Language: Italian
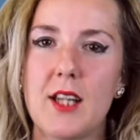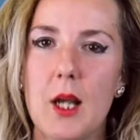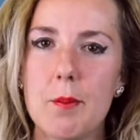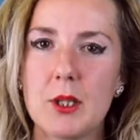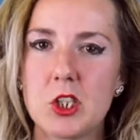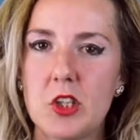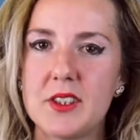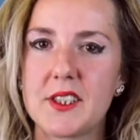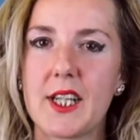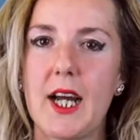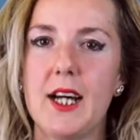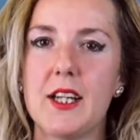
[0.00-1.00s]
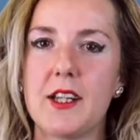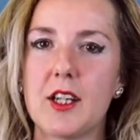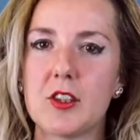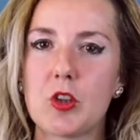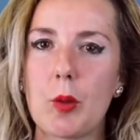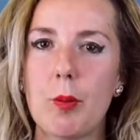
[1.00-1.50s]
nella magistrale in
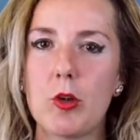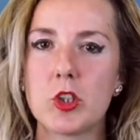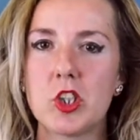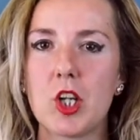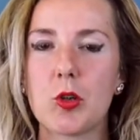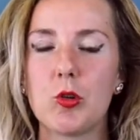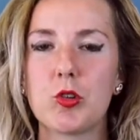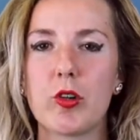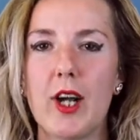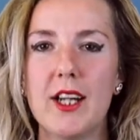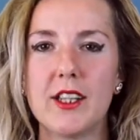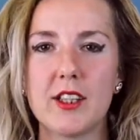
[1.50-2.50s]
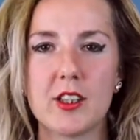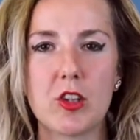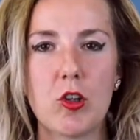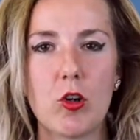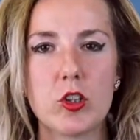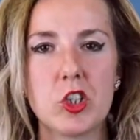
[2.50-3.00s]
antropologia culturale ed
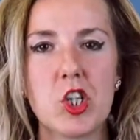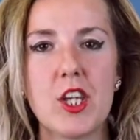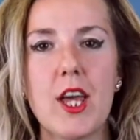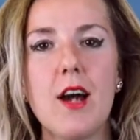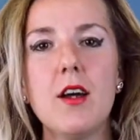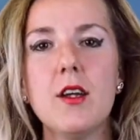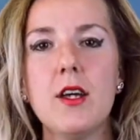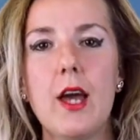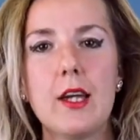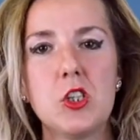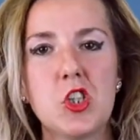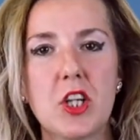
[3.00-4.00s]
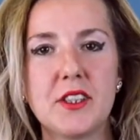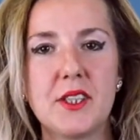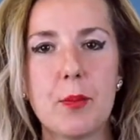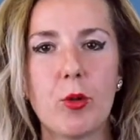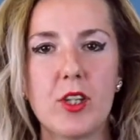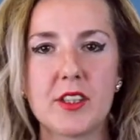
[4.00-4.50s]
etnologia e in
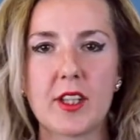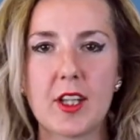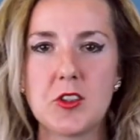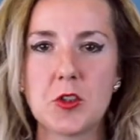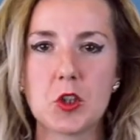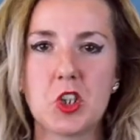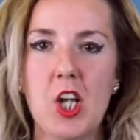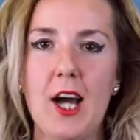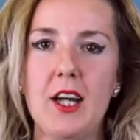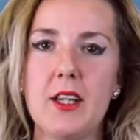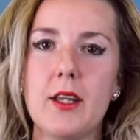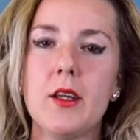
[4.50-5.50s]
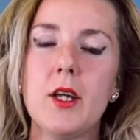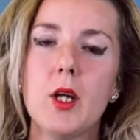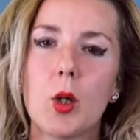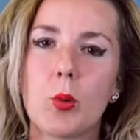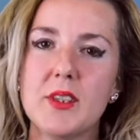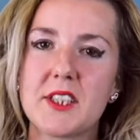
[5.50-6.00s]
scienze politiche e sociali.
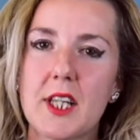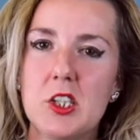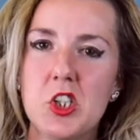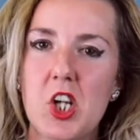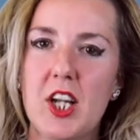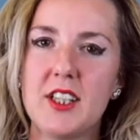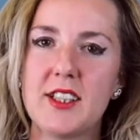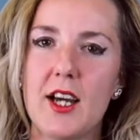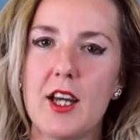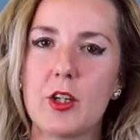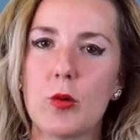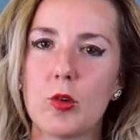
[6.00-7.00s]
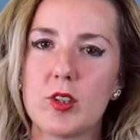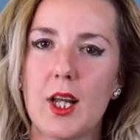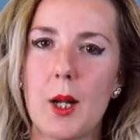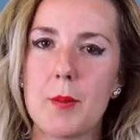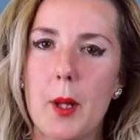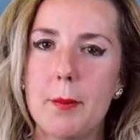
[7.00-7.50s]
Questa scelta è dovuta
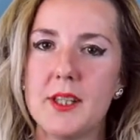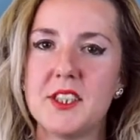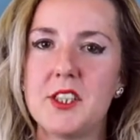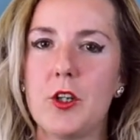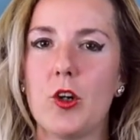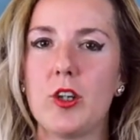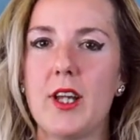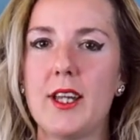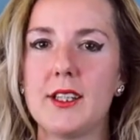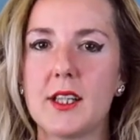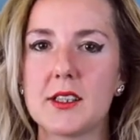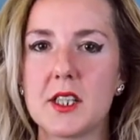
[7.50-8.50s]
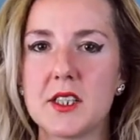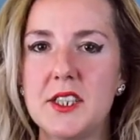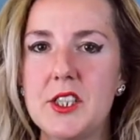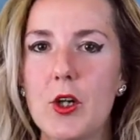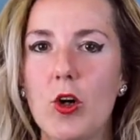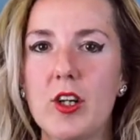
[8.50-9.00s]
alla mia passione ed
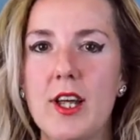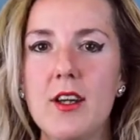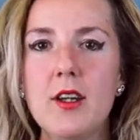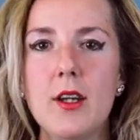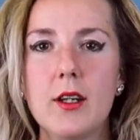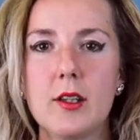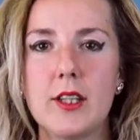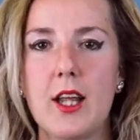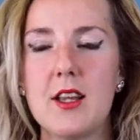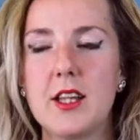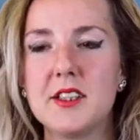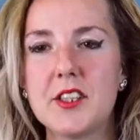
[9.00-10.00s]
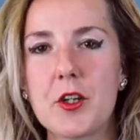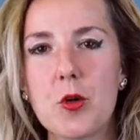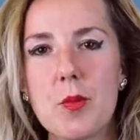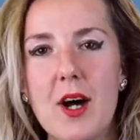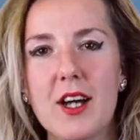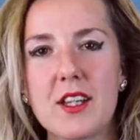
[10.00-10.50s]
attenzione negli esseri
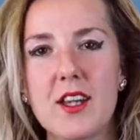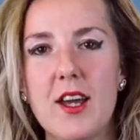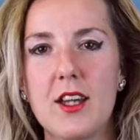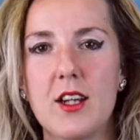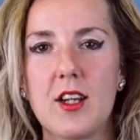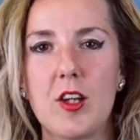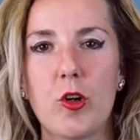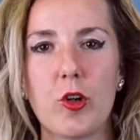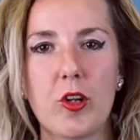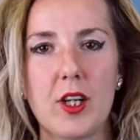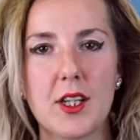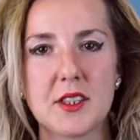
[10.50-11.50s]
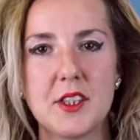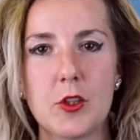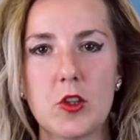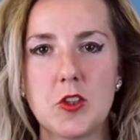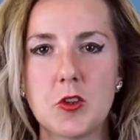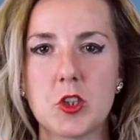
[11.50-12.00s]
umani e nelle loro
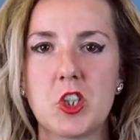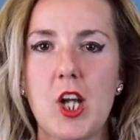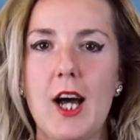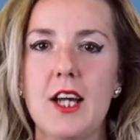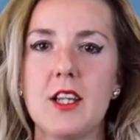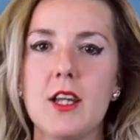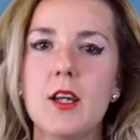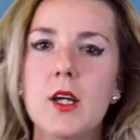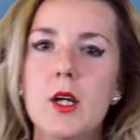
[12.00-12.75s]
relazioni sociali.